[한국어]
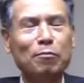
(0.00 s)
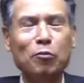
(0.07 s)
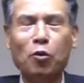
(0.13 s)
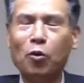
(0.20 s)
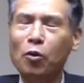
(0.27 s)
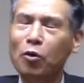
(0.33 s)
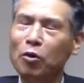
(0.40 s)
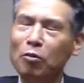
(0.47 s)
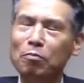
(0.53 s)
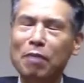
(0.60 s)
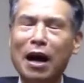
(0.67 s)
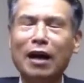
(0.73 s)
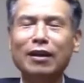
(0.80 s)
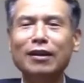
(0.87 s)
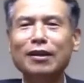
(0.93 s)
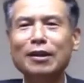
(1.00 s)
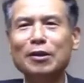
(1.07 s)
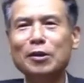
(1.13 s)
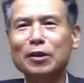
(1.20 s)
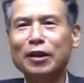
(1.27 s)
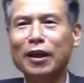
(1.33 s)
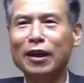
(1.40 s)
뭐
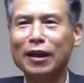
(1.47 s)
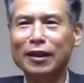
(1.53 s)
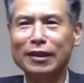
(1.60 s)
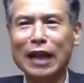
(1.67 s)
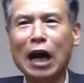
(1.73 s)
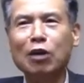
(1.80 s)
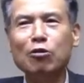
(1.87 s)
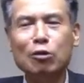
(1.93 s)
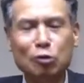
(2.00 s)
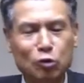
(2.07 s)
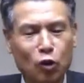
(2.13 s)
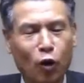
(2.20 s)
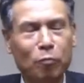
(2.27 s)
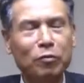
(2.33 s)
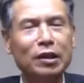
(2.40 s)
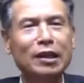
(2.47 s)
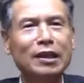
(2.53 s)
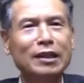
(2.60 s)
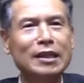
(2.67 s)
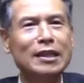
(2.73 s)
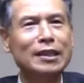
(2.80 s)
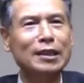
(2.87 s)
말을 이렇게 나눌 수
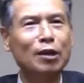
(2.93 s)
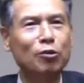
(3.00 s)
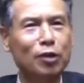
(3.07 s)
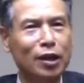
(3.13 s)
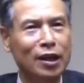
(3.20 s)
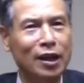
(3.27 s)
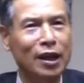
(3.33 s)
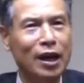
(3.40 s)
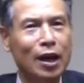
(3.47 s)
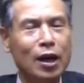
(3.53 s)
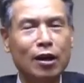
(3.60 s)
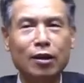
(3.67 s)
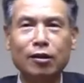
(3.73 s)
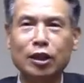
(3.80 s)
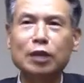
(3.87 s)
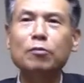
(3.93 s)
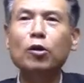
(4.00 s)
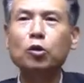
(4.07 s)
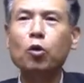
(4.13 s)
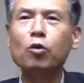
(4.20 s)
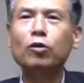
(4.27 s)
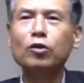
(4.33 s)
없는 진짜 우리 그
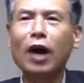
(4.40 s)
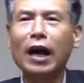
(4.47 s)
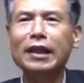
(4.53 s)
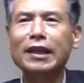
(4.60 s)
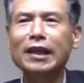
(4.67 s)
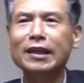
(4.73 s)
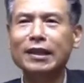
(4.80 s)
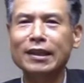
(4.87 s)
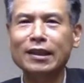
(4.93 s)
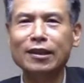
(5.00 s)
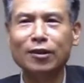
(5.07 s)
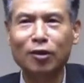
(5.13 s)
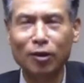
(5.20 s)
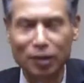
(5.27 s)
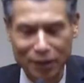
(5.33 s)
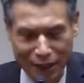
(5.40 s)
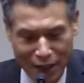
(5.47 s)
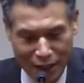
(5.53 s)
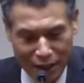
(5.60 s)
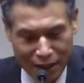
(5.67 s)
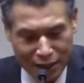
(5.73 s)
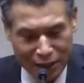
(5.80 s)
스몰 토크도 안 되는 그런
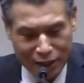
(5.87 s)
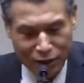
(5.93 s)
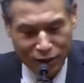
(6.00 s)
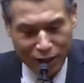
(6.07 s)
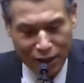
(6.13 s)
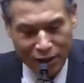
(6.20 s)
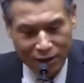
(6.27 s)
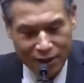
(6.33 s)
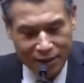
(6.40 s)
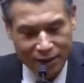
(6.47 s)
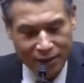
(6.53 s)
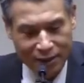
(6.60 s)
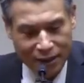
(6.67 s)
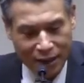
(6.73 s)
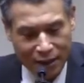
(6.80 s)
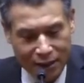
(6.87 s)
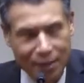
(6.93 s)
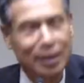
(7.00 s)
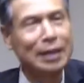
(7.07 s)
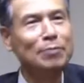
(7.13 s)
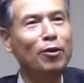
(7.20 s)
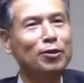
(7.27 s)
지경이 이루었었는데
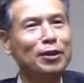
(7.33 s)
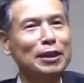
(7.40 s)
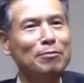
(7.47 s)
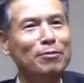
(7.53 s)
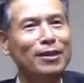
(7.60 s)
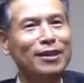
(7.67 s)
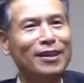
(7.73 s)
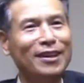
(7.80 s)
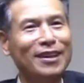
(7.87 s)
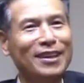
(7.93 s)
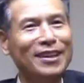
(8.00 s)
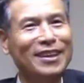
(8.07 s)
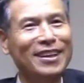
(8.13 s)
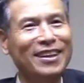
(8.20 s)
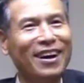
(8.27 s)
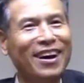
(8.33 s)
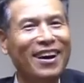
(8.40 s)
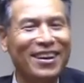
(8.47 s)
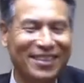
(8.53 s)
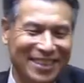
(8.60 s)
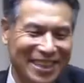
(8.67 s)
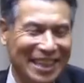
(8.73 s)
지금 어떻습니까?
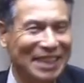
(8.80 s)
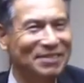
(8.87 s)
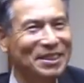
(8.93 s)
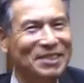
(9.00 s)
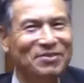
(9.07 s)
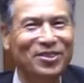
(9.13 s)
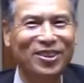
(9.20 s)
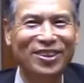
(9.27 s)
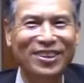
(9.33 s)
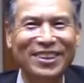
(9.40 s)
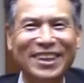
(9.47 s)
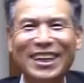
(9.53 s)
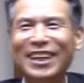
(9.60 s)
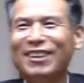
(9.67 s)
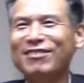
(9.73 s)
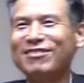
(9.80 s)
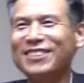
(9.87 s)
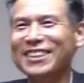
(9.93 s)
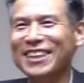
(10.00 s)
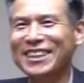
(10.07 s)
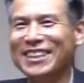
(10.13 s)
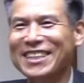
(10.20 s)
아, 지금은 뭐
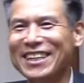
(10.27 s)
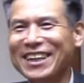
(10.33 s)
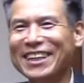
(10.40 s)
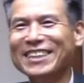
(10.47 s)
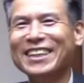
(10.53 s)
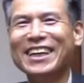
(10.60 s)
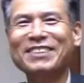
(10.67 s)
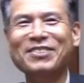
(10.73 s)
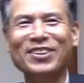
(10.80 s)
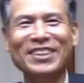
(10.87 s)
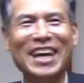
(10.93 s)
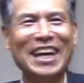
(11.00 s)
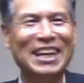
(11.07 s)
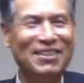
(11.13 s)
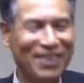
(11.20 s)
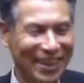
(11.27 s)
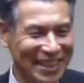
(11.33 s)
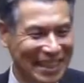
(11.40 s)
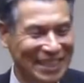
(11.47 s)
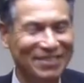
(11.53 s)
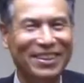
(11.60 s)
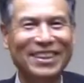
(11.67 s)
수다장이야. 그냥 뭐 얘기만
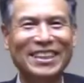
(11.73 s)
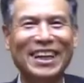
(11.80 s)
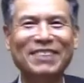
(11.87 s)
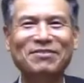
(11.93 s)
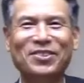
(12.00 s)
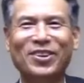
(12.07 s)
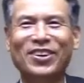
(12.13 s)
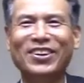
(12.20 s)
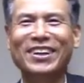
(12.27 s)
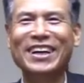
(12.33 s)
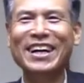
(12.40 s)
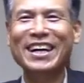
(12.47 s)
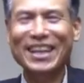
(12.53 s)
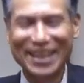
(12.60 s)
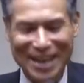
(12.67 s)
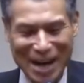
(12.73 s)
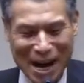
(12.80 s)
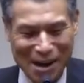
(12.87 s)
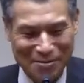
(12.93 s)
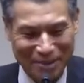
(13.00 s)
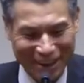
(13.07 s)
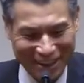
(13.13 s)
있으면 그냥 뭐
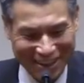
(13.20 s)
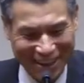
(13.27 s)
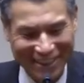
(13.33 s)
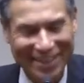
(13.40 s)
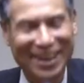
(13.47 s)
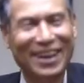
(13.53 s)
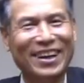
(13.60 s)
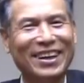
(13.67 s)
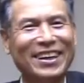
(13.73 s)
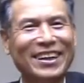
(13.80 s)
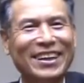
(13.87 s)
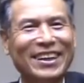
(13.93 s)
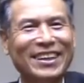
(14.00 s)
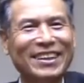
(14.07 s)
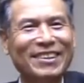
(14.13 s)
아무 말이나 다.